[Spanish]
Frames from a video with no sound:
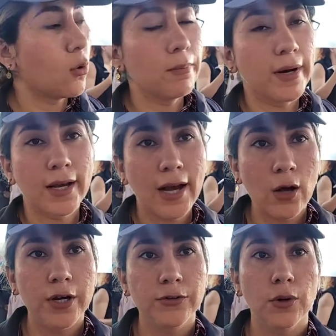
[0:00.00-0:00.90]
en un
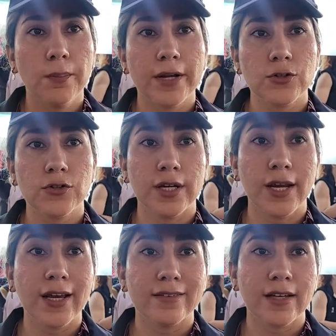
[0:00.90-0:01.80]
mercado, estos precios
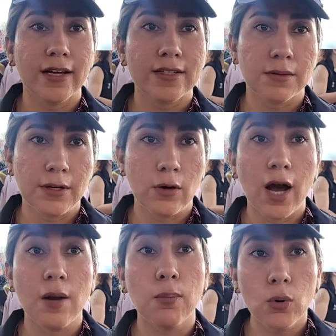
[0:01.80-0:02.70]
tienen que estar exhibidos
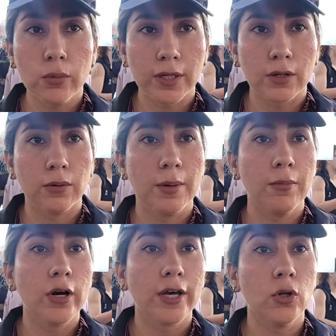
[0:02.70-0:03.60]
al público.
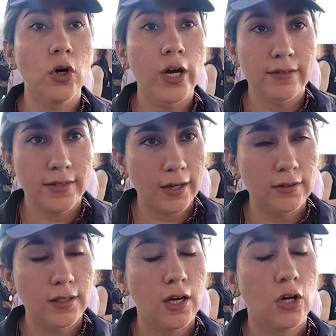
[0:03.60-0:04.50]
Vemos que no
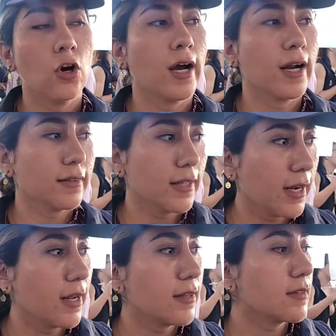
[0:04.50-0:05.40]
están los
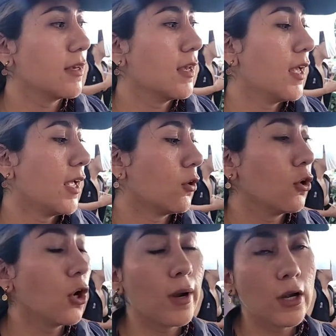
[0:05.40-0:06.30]
carteles
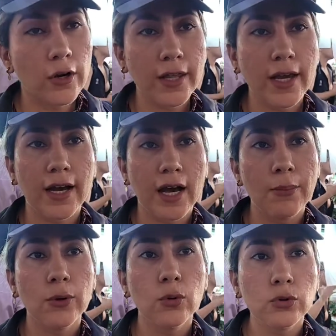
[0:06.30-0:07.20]
con los valores de cada
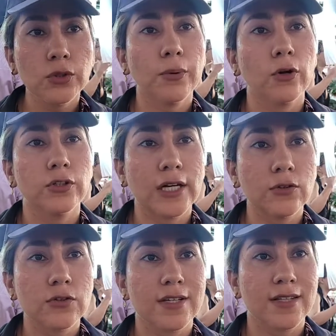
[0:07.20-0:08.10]
producto y por lo
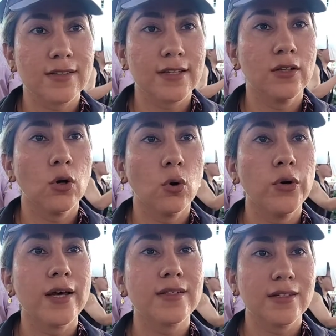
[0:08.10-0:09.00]
tanto se está haciendo
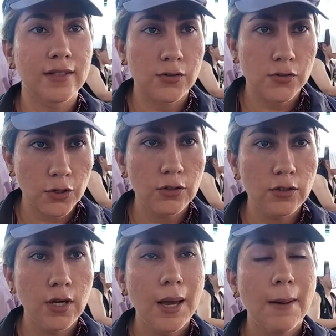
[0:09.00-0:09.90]
una citación
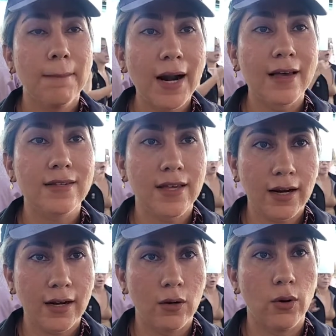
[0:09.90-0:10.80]
para
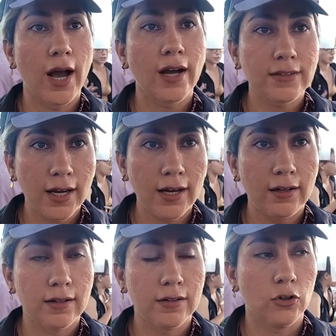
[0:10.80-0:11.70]
hacerles un acta
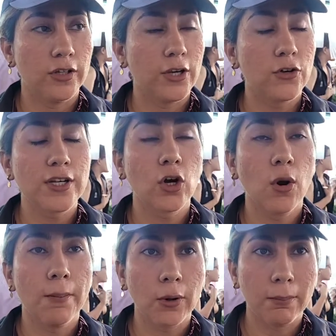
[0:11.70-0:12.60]
donde ellos se
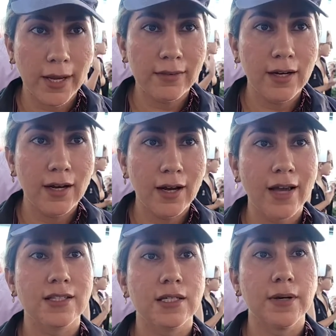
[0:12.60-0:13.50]
comprometan a
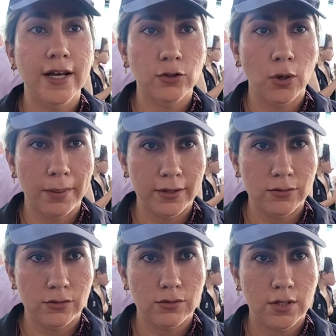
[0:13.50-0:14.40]
exhibir estos
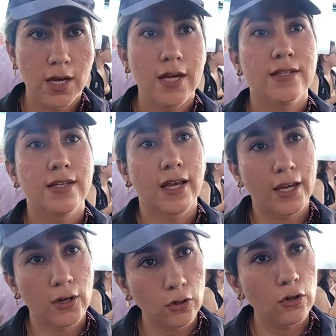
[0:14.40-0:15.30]
precios. Si es
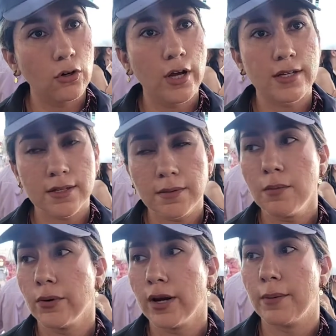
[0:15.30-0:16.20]
que no los
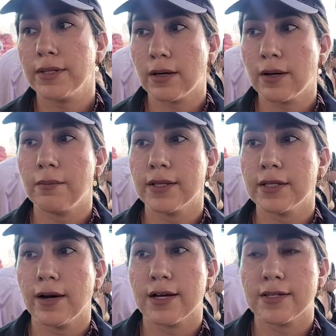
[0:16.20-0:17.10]
exhiben, pues
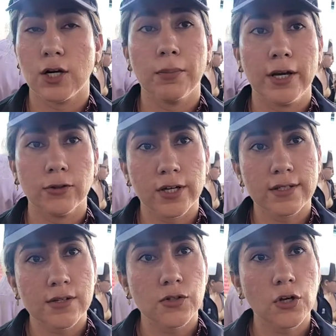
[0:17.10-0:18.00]
lamentablemente van a ser objeto de
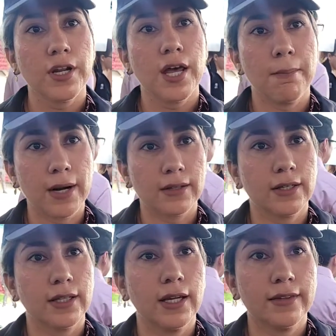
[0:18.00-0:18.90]
sanciones de
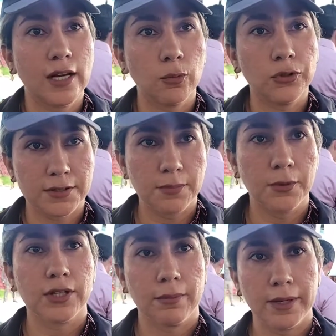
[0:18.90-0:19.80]
parte del
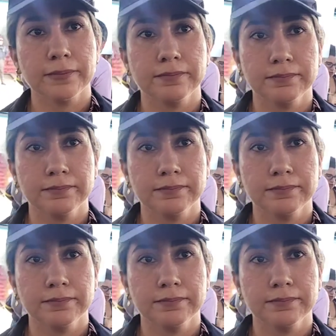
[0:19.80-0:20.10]
municipio también.